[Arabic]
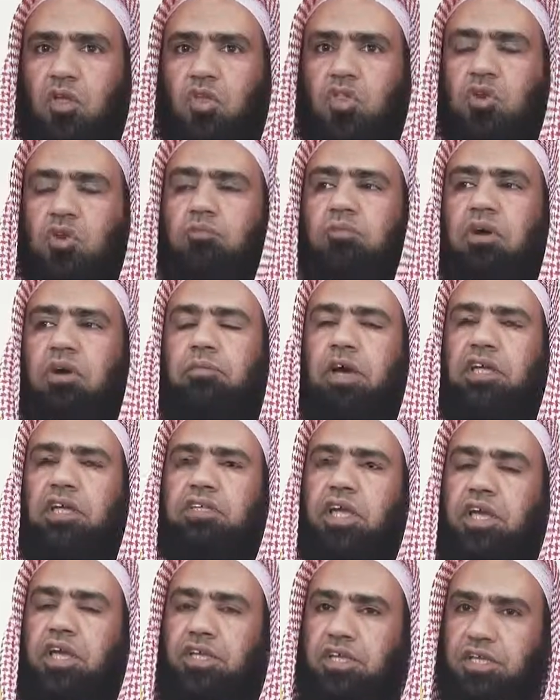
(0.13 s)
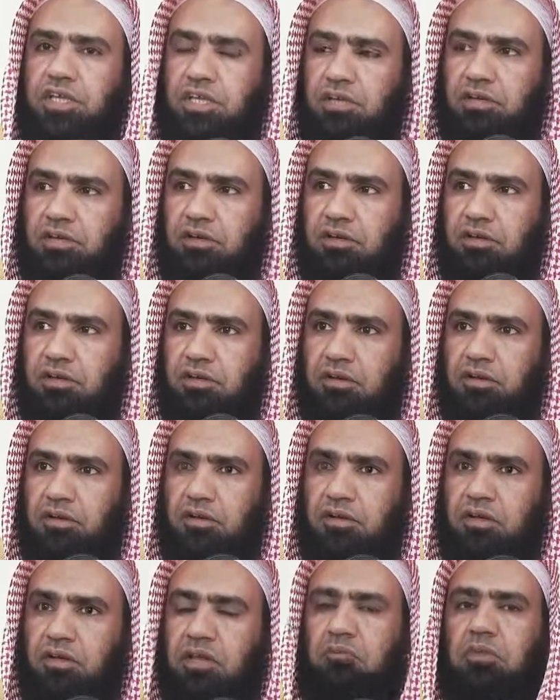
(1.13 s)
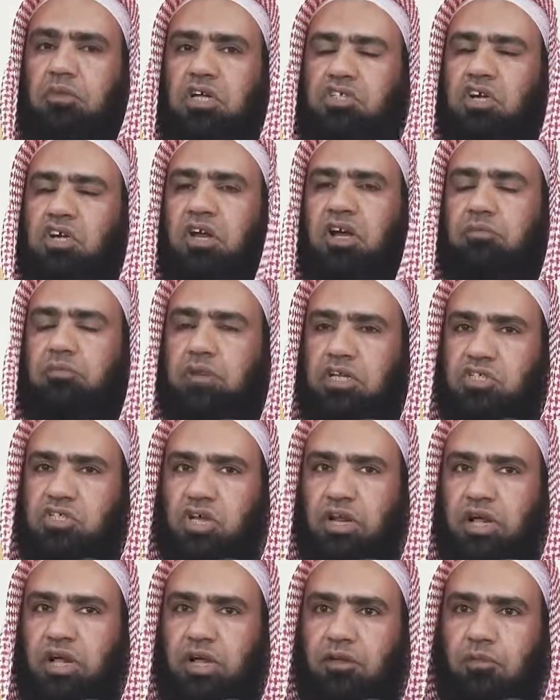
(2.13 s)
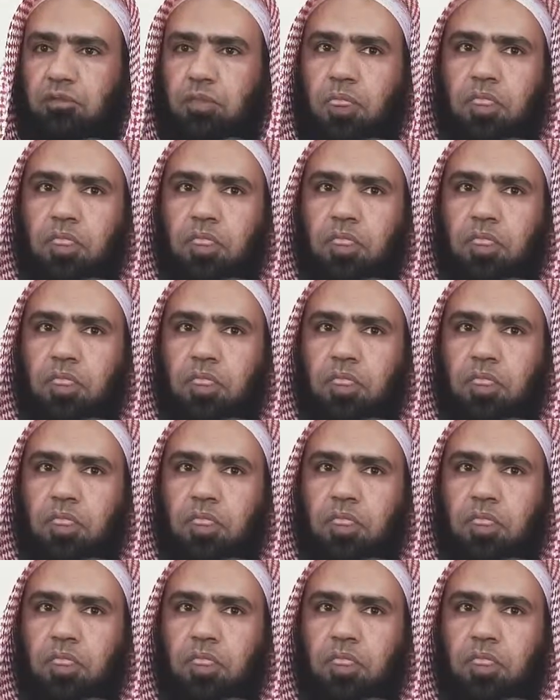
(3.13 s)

ثم بعد حين لما جرى ما جرى